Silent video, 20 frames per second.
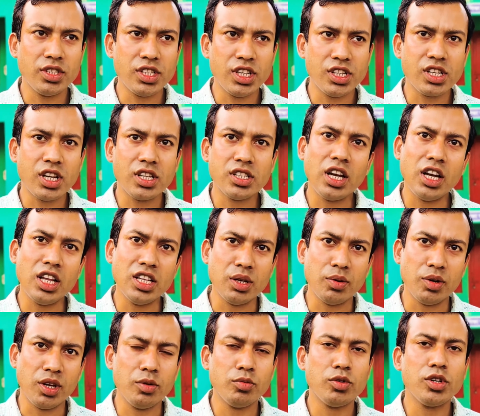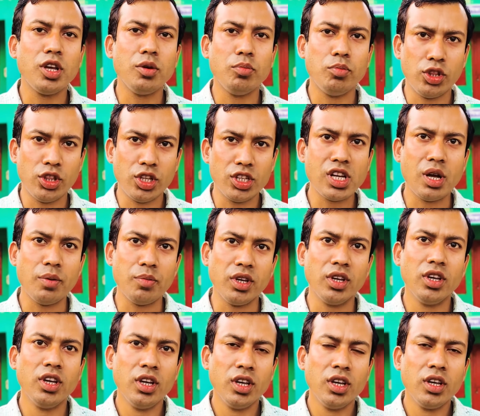চেষ্টা চালিয়ে যাবো এই প্রত্যাশা আমি
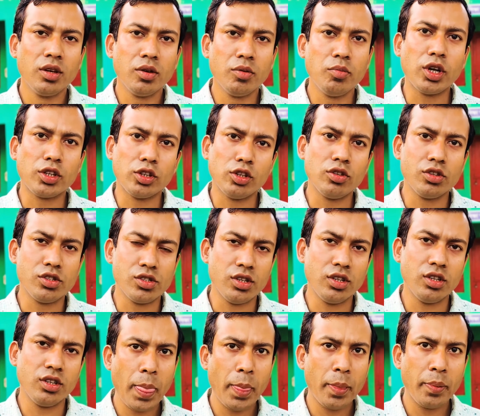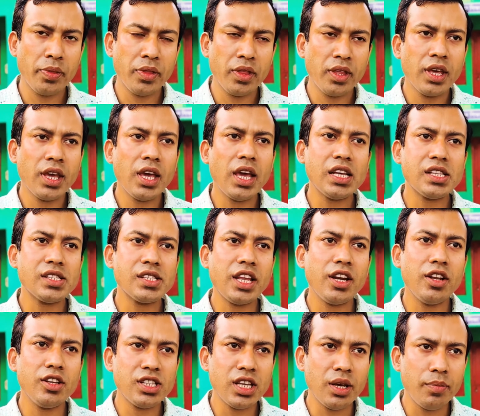ব্যক্ত করছি হ্যাঁ স্থানীয়
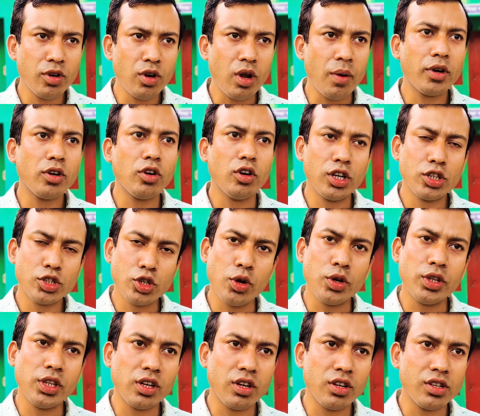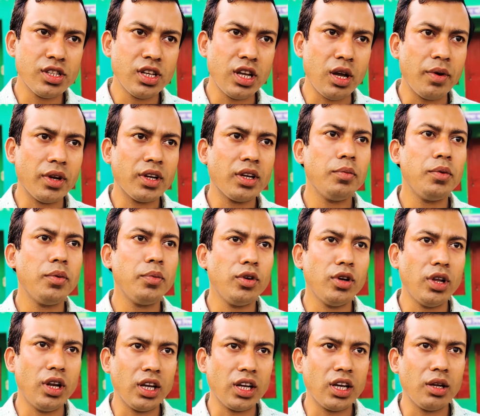চেয়ারম্যানও আমাকে অনেক সহায়তা করছে আমাকে বিভিন্ন
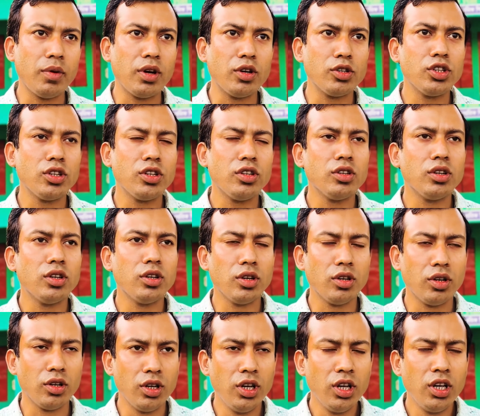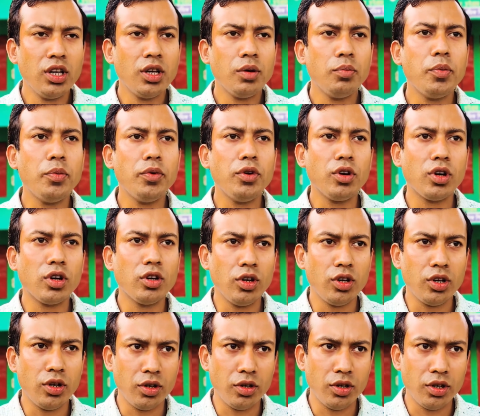এলাকার মানুষের বিভিন্ন
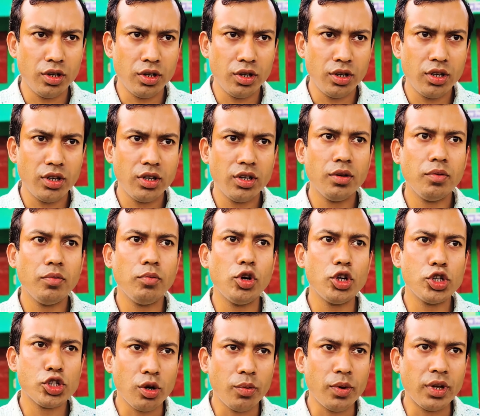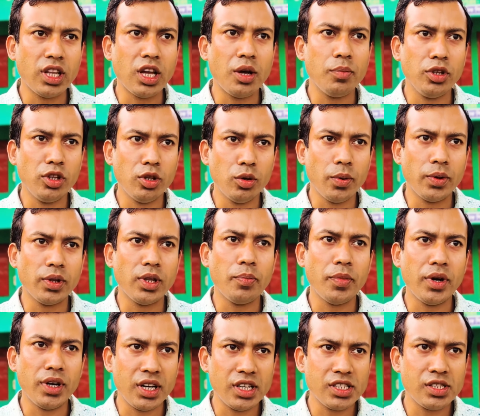বয়স্ক ভাতা বিধবা ভাতা
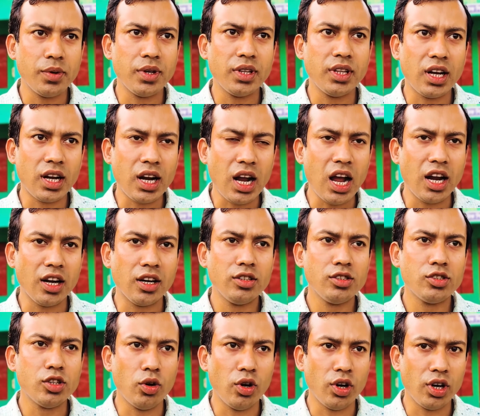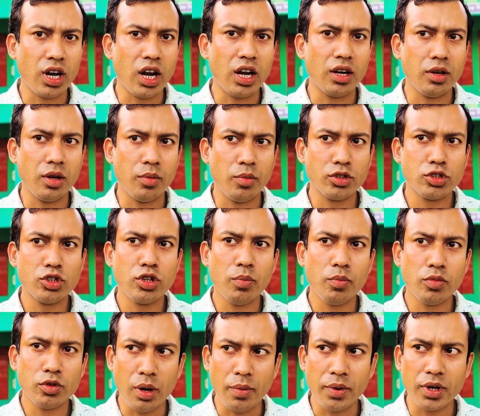প্যান্ডিক্স ভাতা কার্ড চলবে কার্ড এবং সব
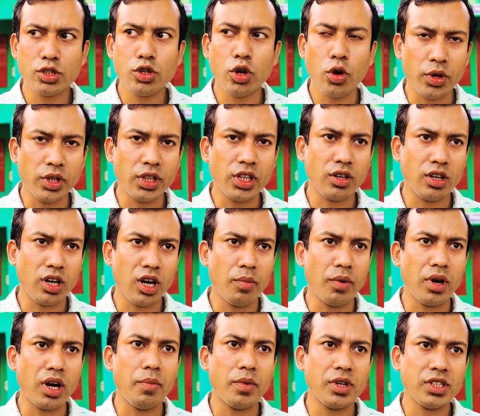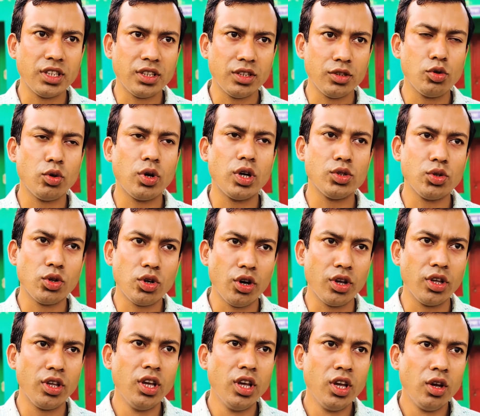আমাকে সহযোগিতা করে এবং আমার সাথে যোগাযোগ হয়
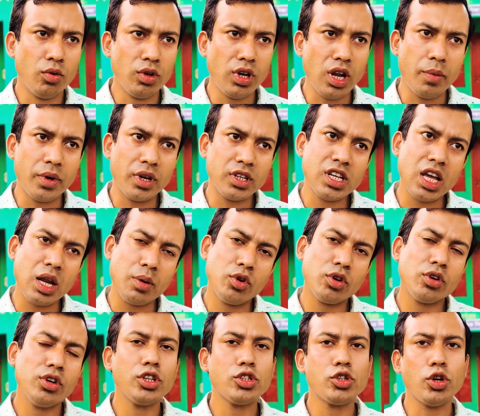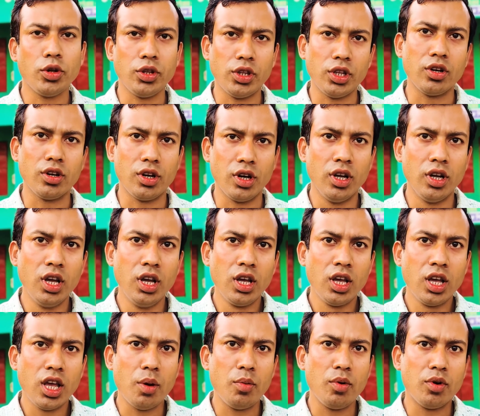মানে আমাকে সার্বক্ষণিক সহায়তা করে
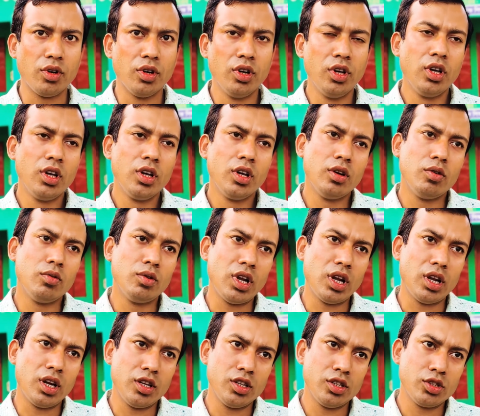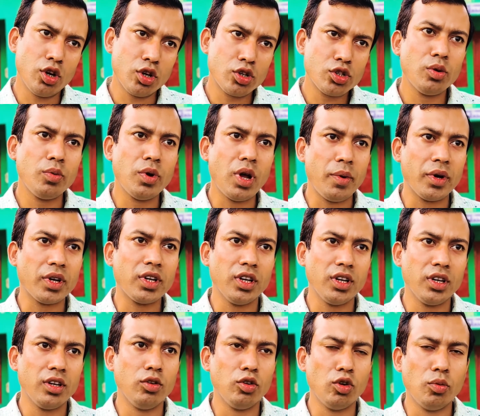এবং ওনার সবসময় আমাকে
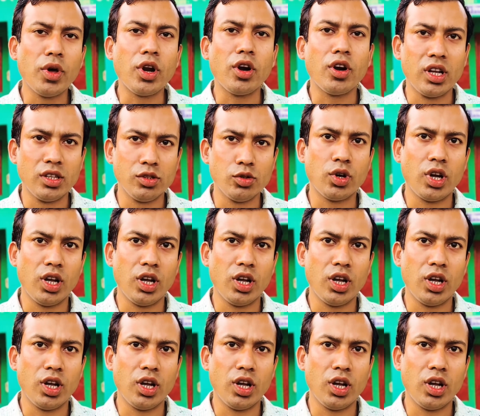অনুপ্রেরণা যোগায়